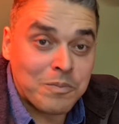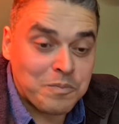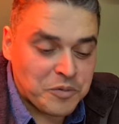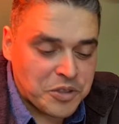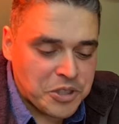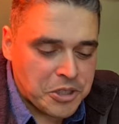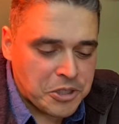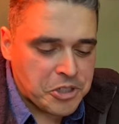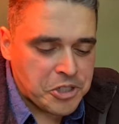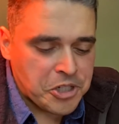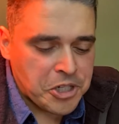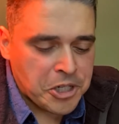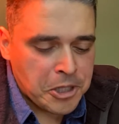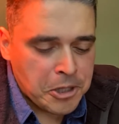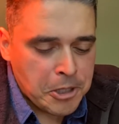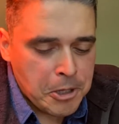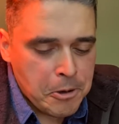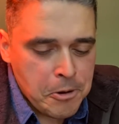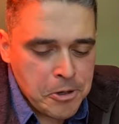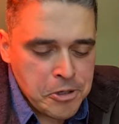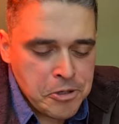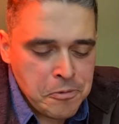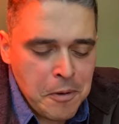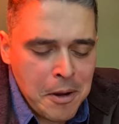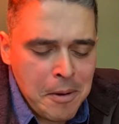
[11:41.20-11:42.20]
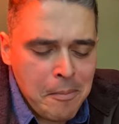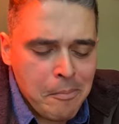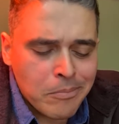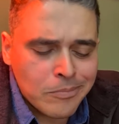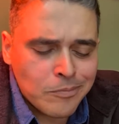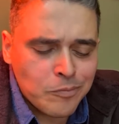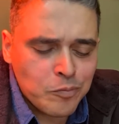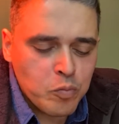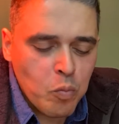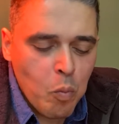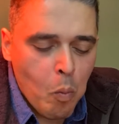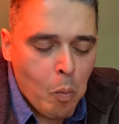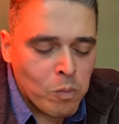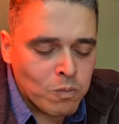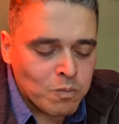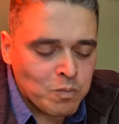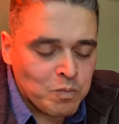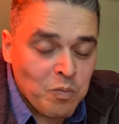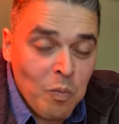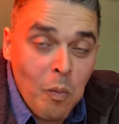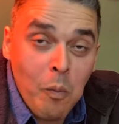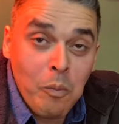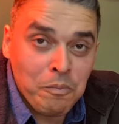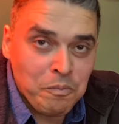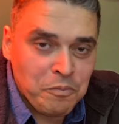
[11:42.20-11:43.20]
Canjica então, tá ótima, hein?
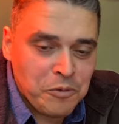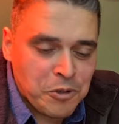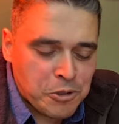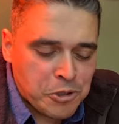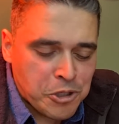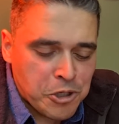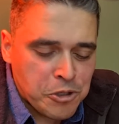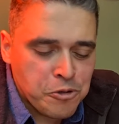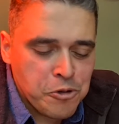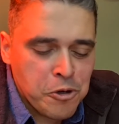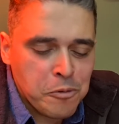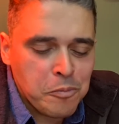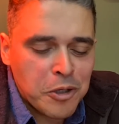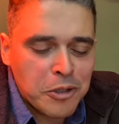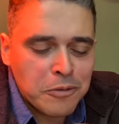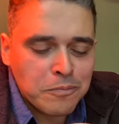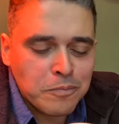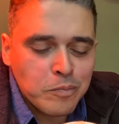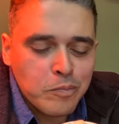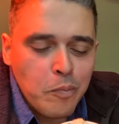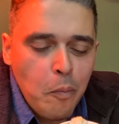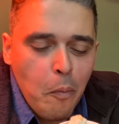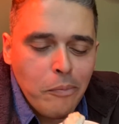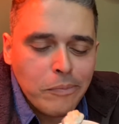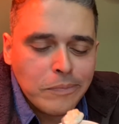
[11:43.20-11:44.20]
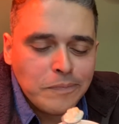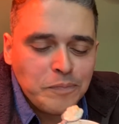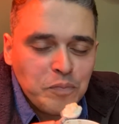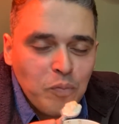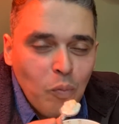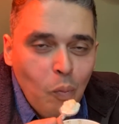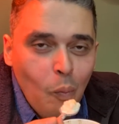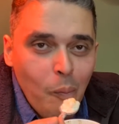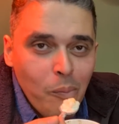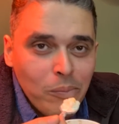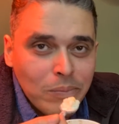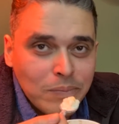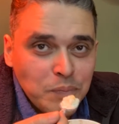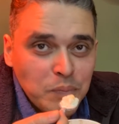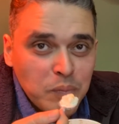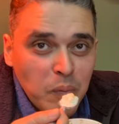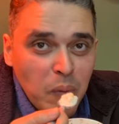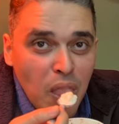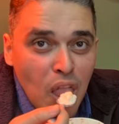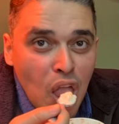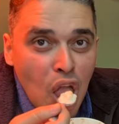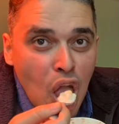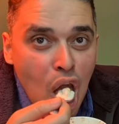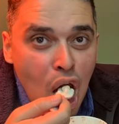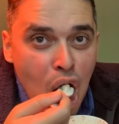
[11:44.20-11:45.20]
O que você achou, amor?
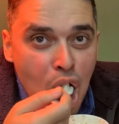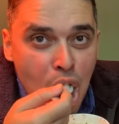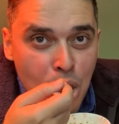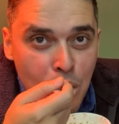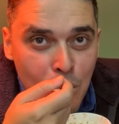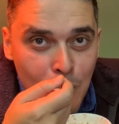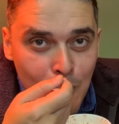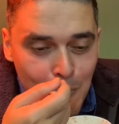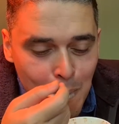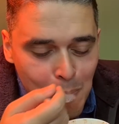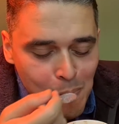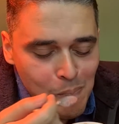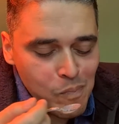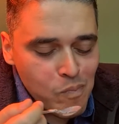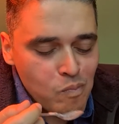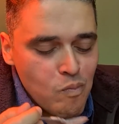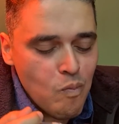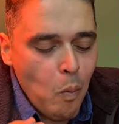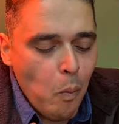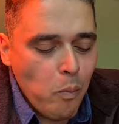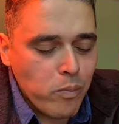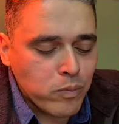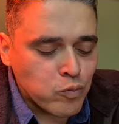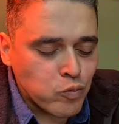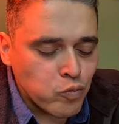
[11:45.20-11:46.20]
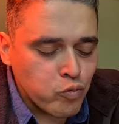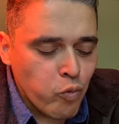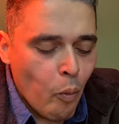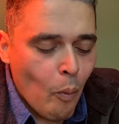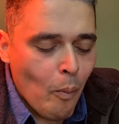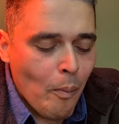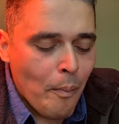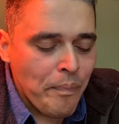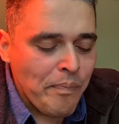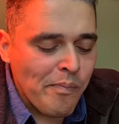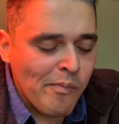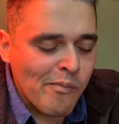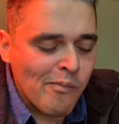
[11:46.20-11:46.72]
Gostoso. Hum,